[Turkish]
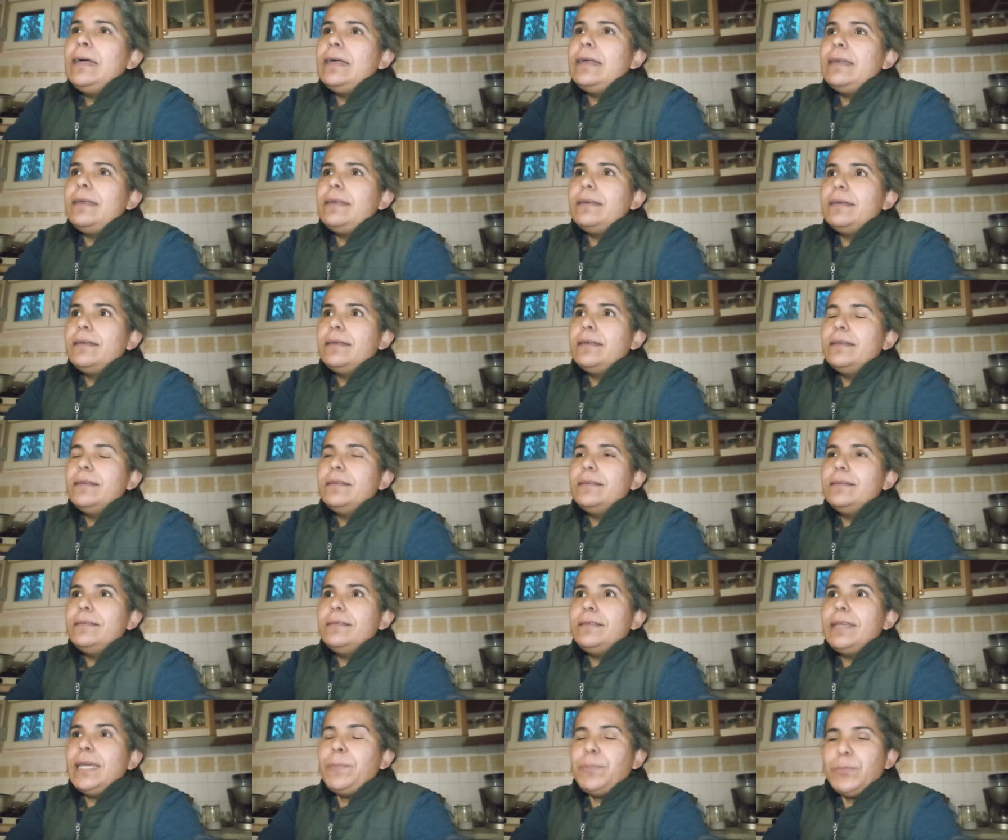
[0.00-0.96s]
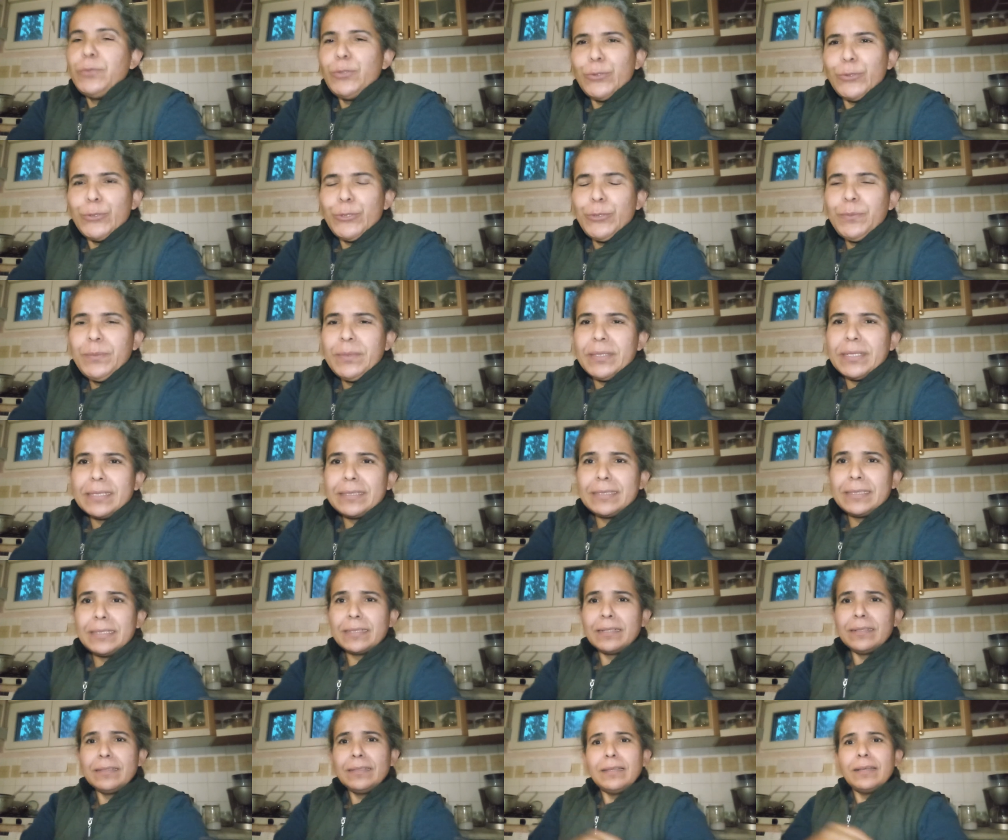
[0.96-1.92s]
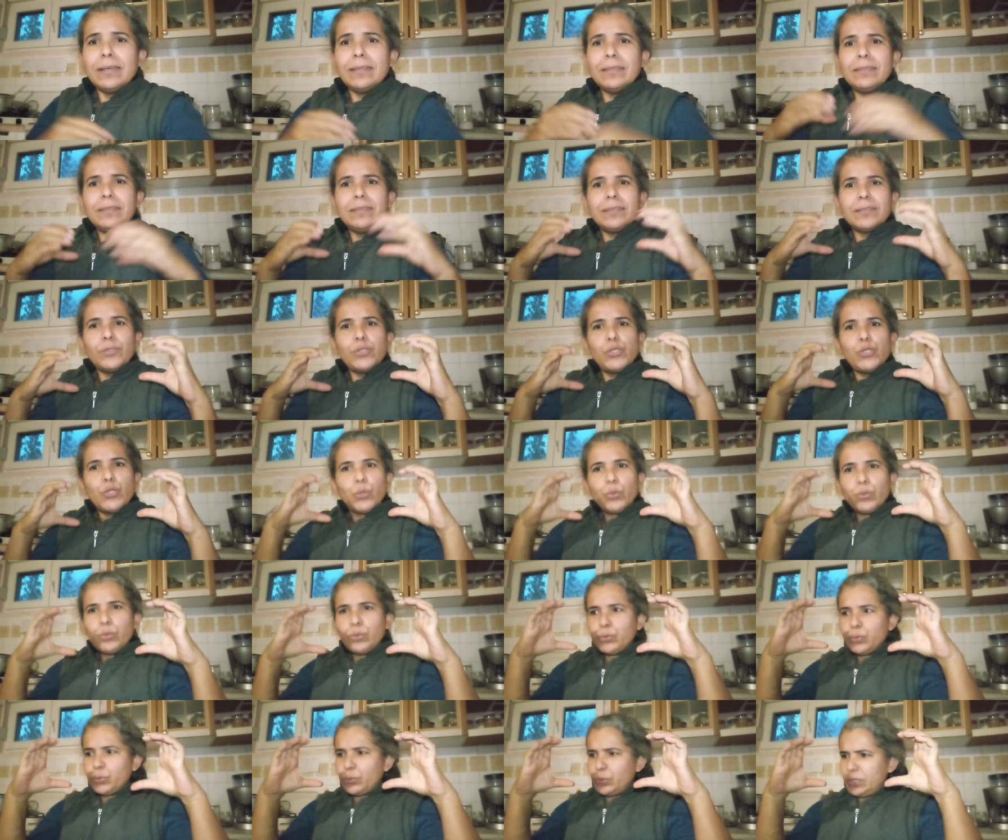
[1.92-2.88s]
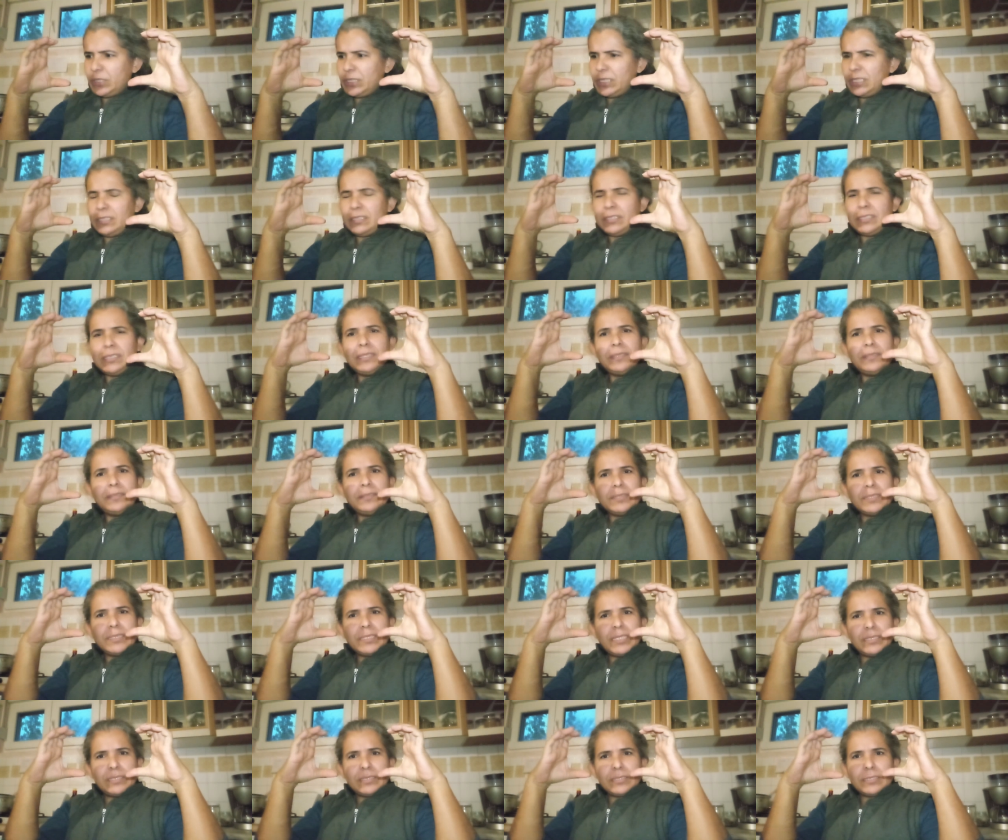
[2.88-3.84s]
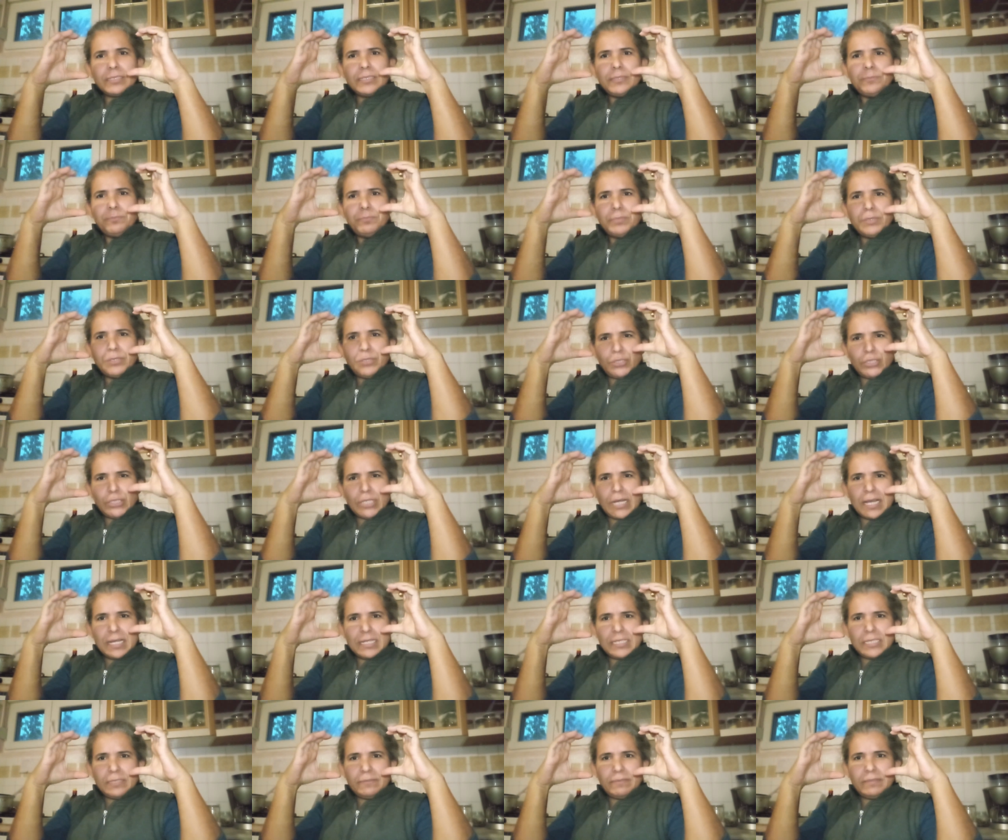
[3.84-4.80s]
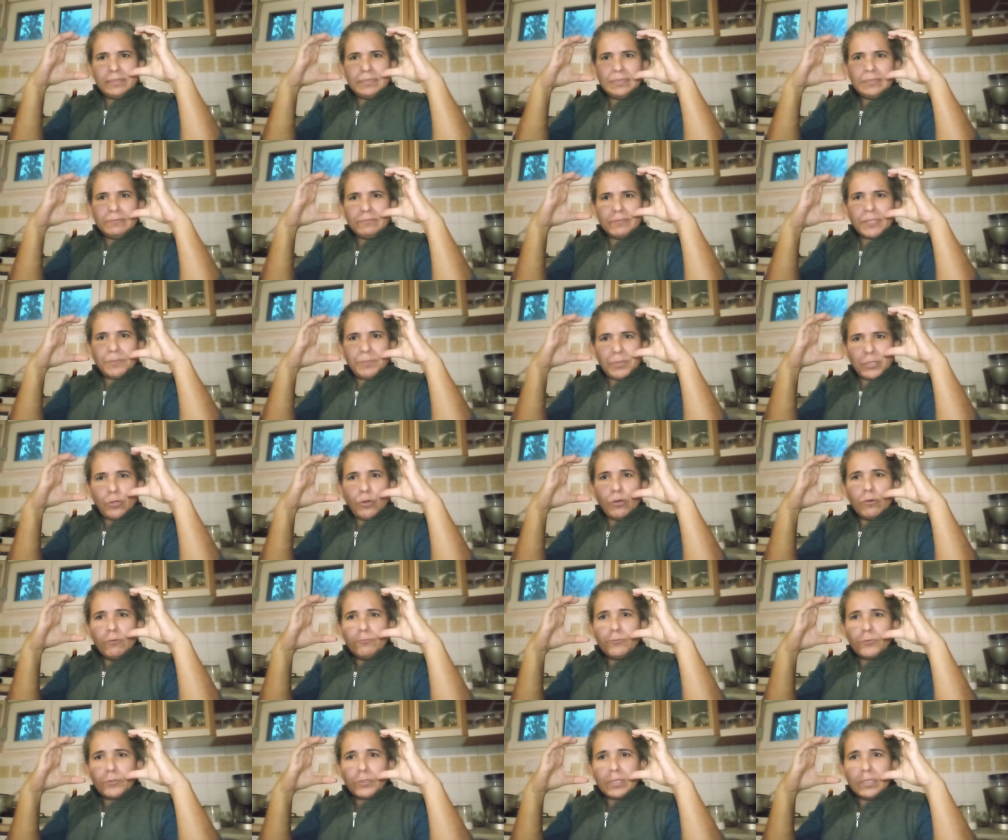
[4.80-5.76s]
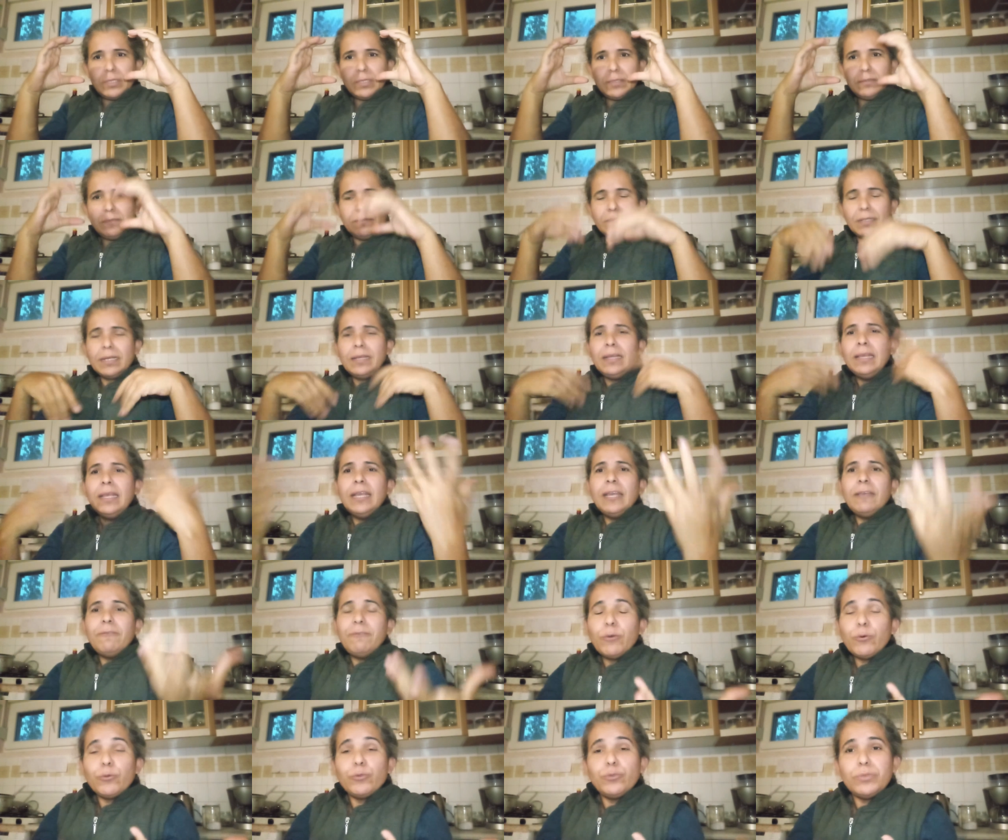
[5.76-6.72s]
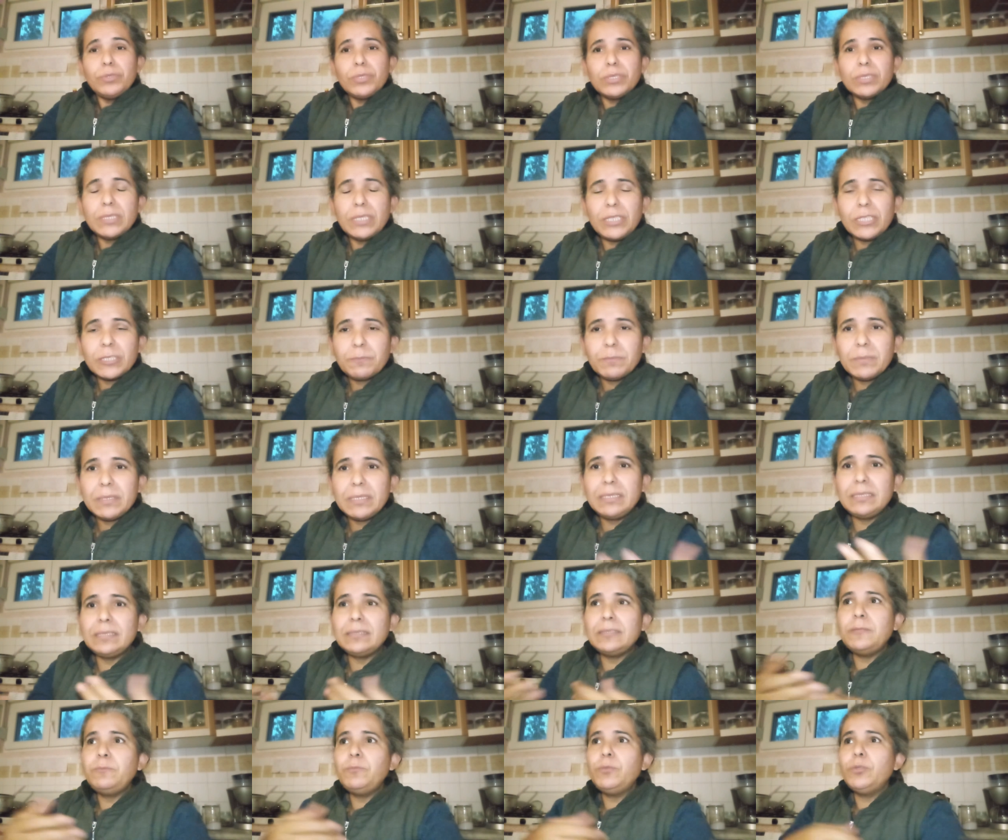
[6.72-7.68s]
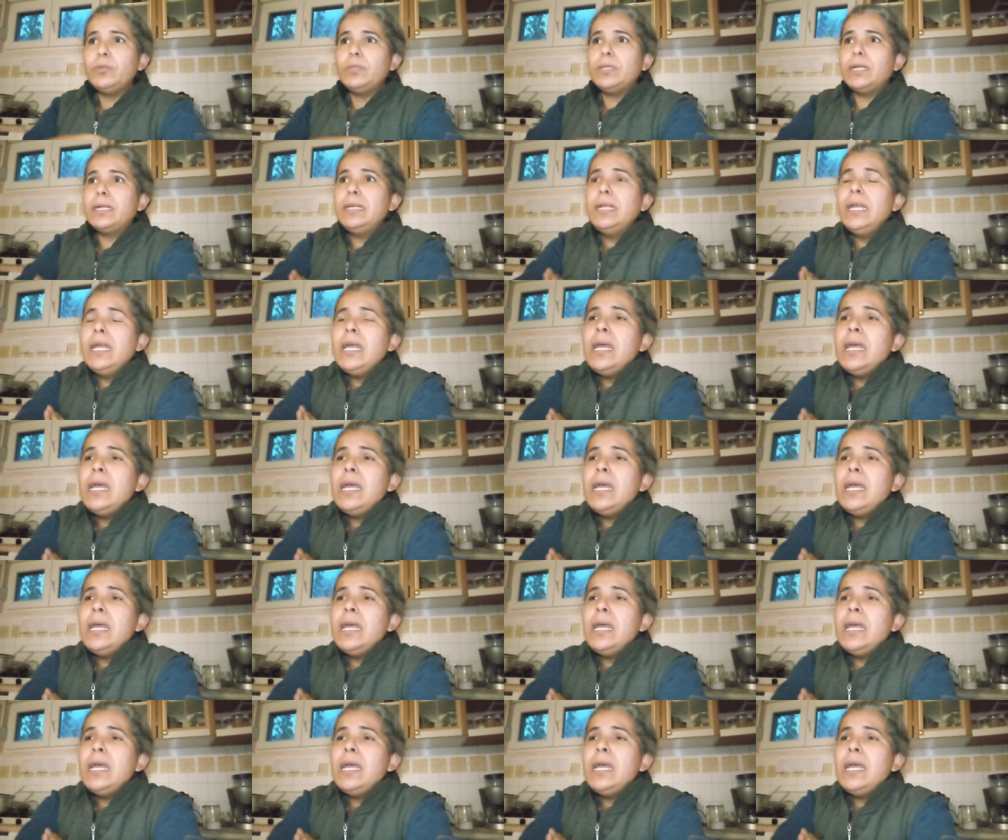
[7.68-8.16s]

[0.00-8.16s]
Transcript: Ee, hep diyorum ya Karadağlıların çok kesin, keskin bir çerçevesi var. Bir konfor alanı var ve onun dışına çıkmak istemiyorlar.